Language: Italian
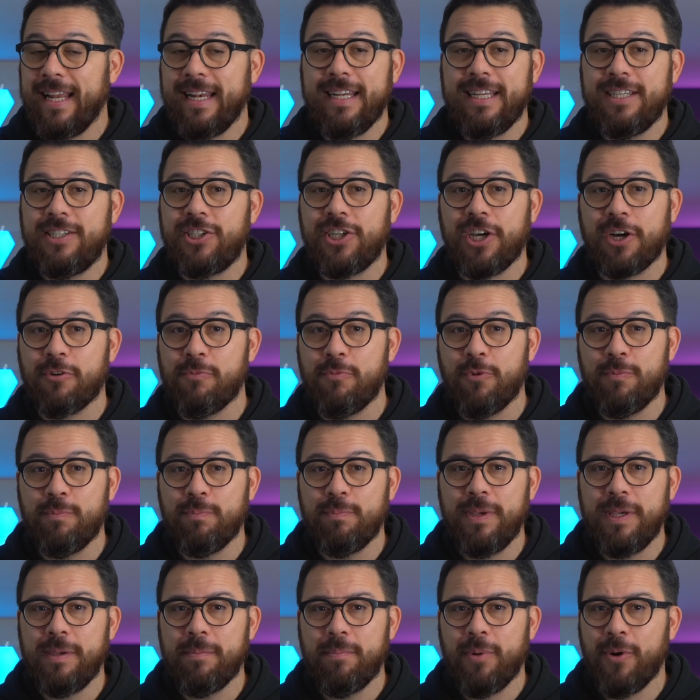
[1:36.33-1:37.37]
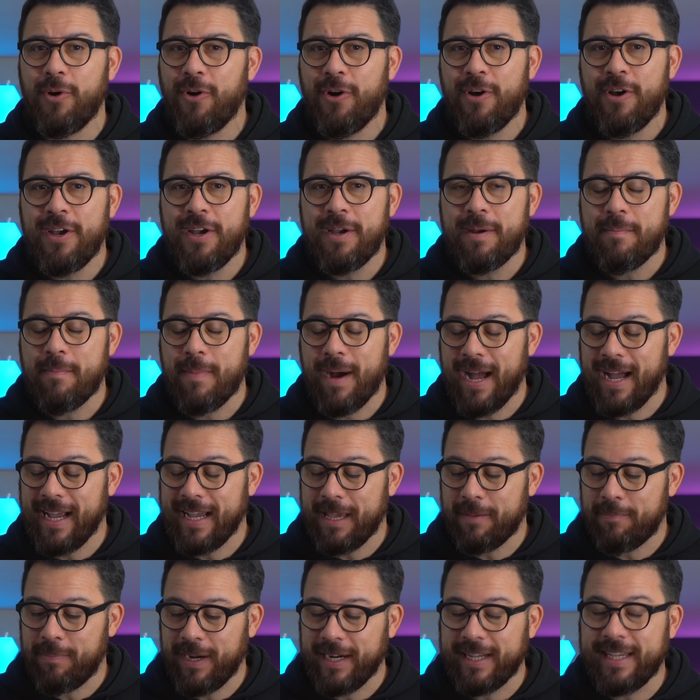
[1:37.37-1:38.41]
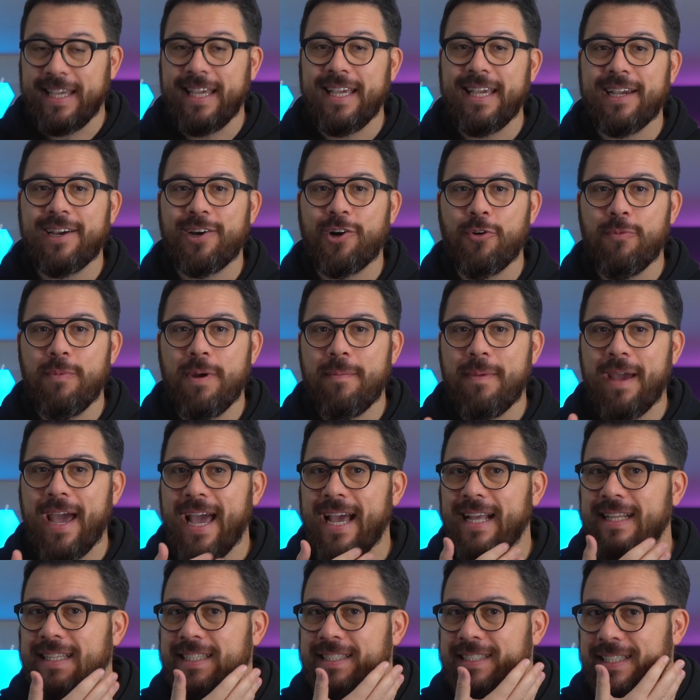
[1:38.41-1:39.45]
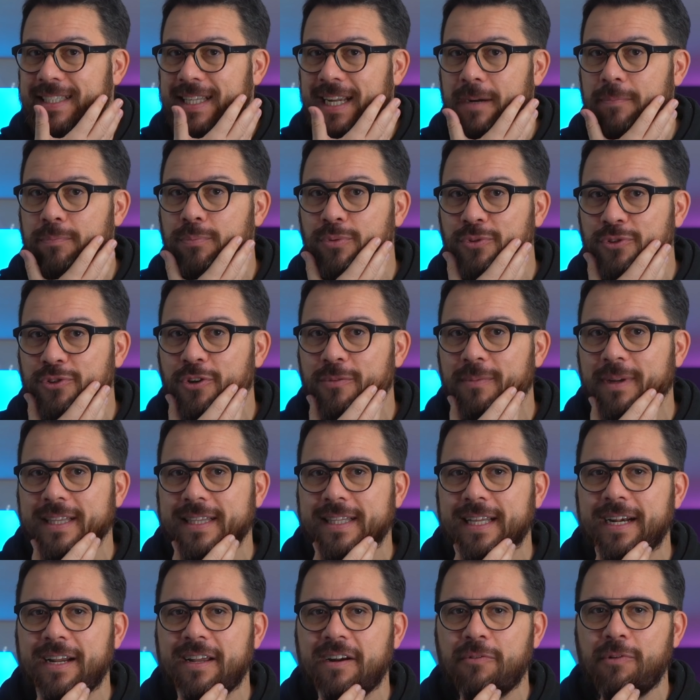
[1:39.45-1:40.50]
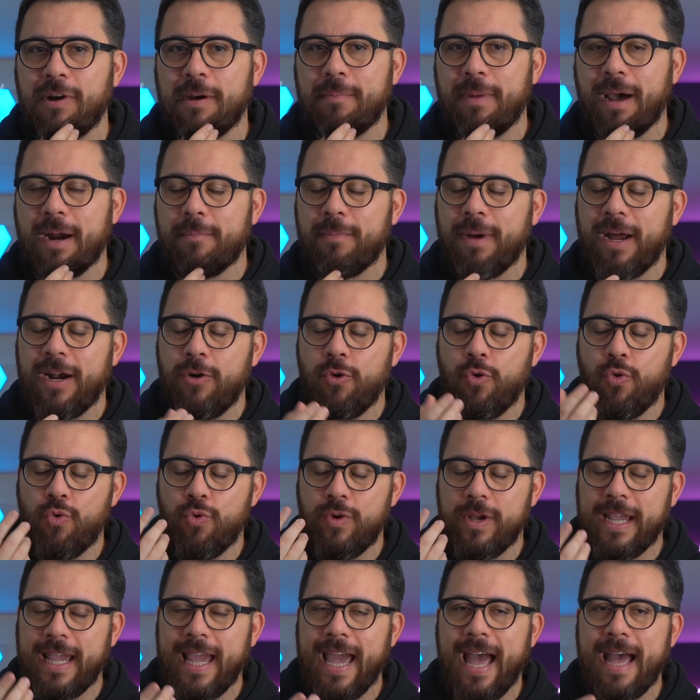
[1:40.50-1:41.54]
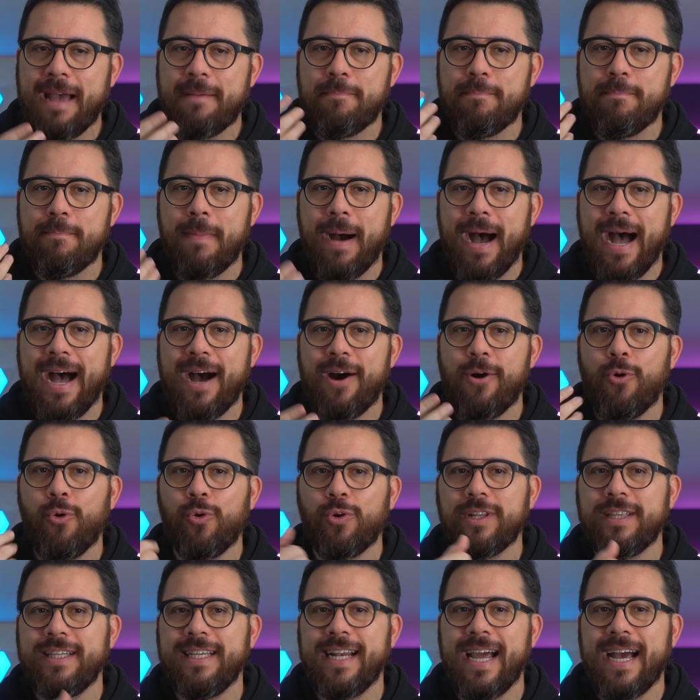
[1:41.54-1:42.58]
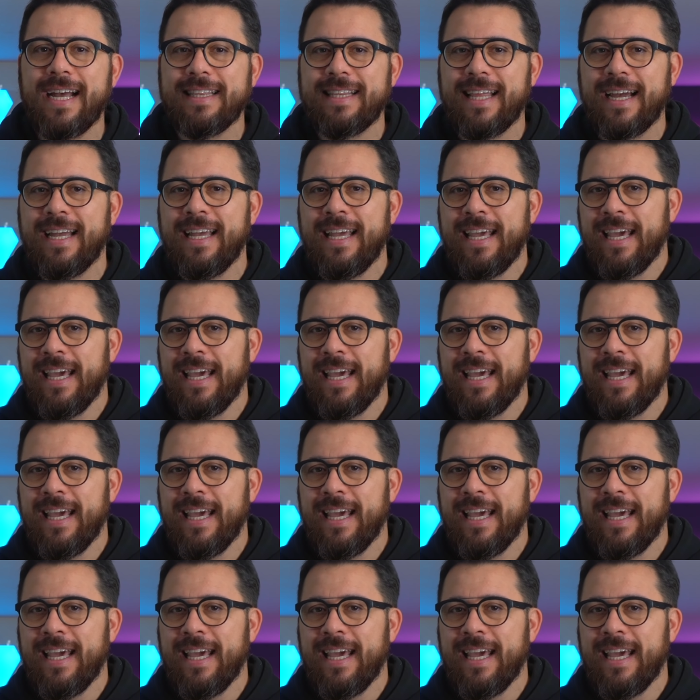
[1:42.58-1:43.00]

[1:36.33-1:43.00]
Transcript: liscia come un bimbo, ma anche per chi, come me, desidera appunto mantenere una barba lunga ma ordinata.